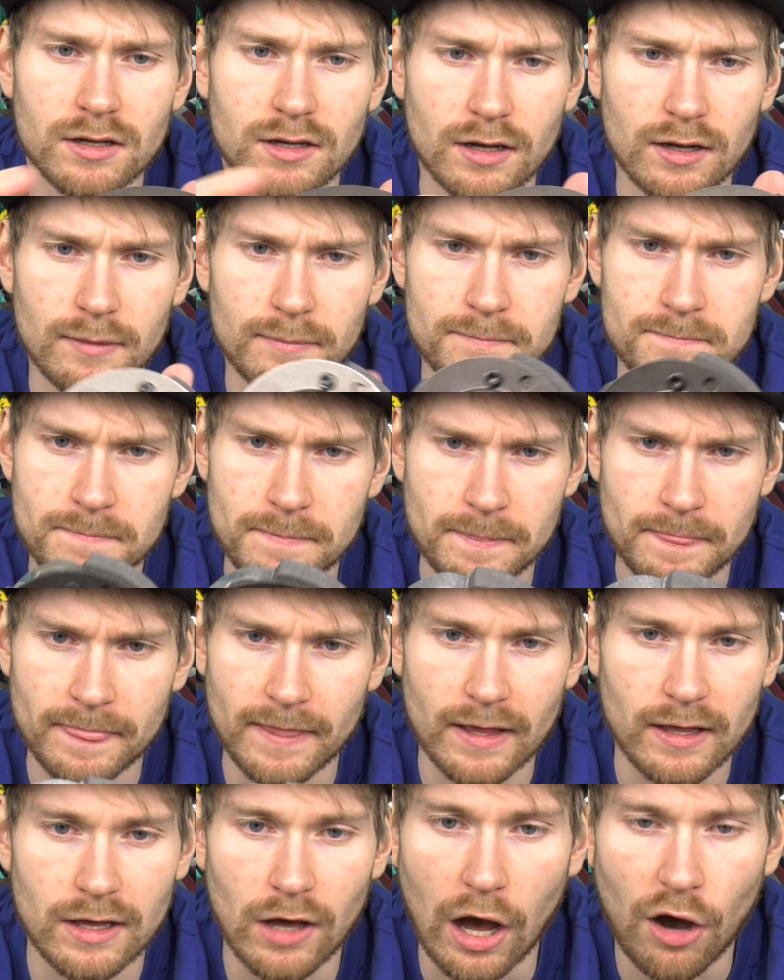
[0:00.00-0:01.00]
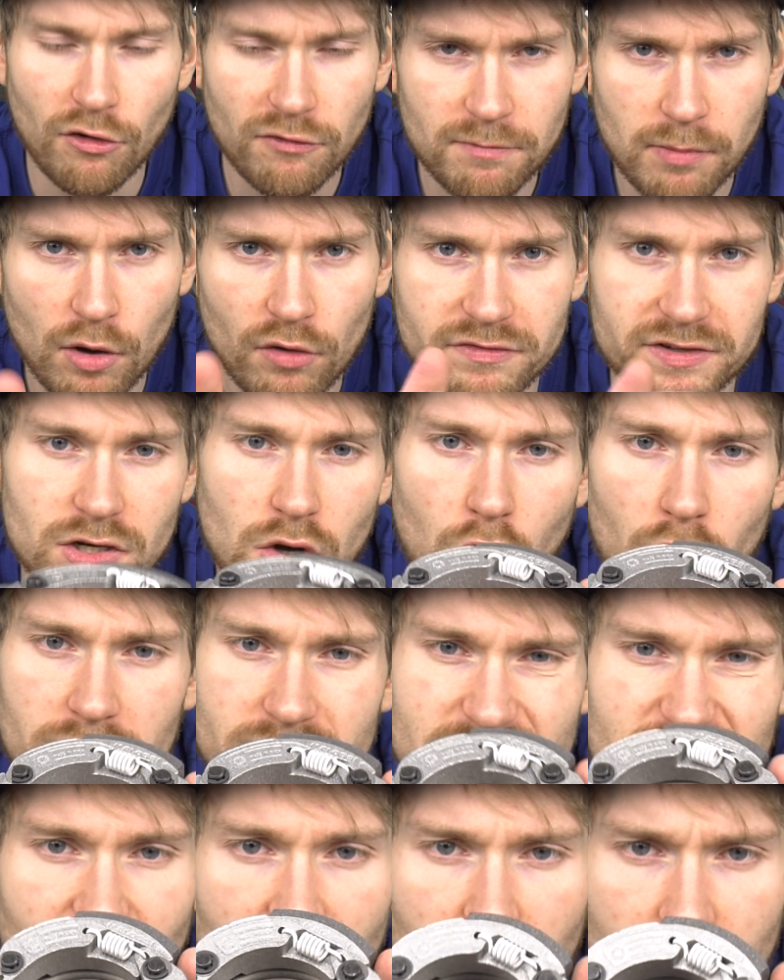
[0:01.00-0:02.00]
Ähm, Aufbau wie eine
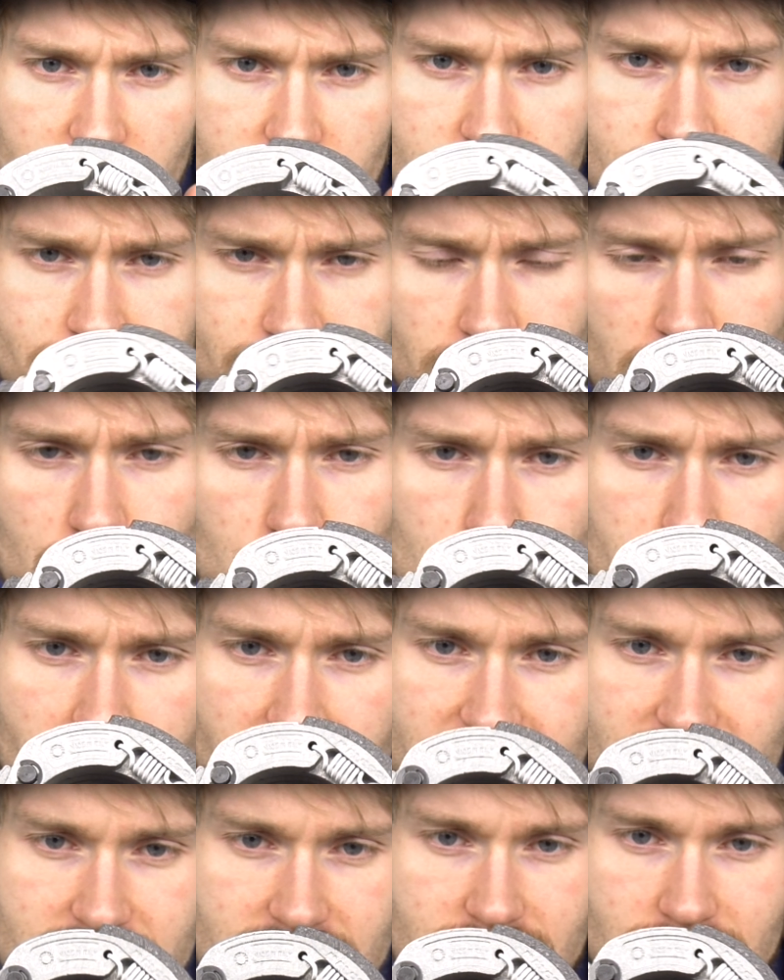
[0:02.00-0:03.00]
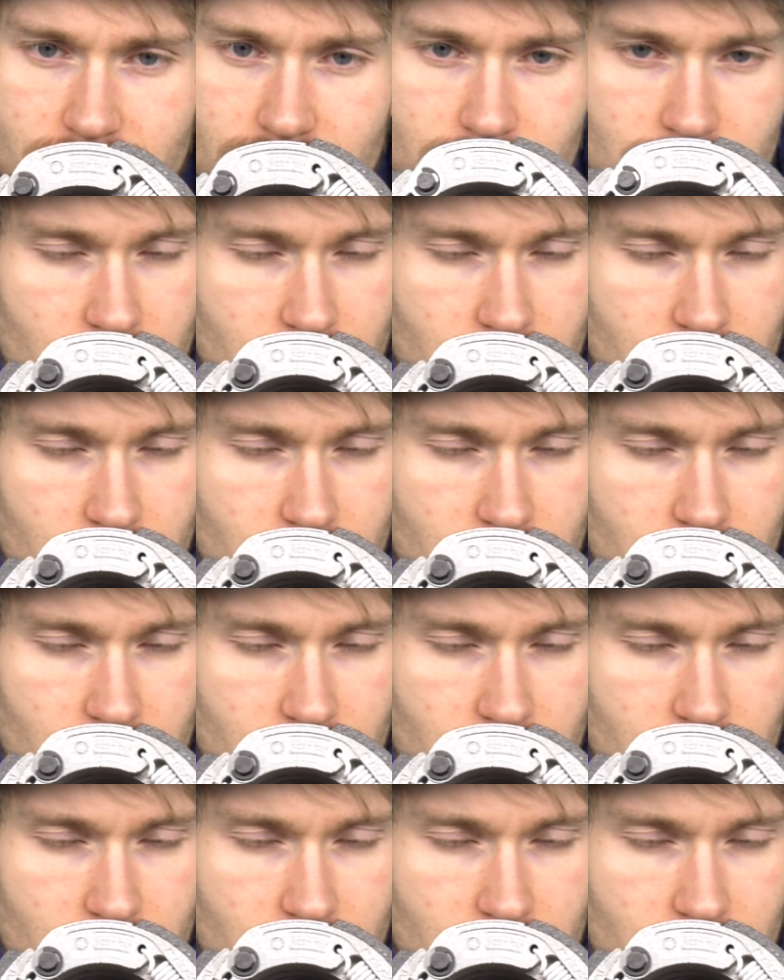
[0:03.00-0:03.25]
Originale, sprich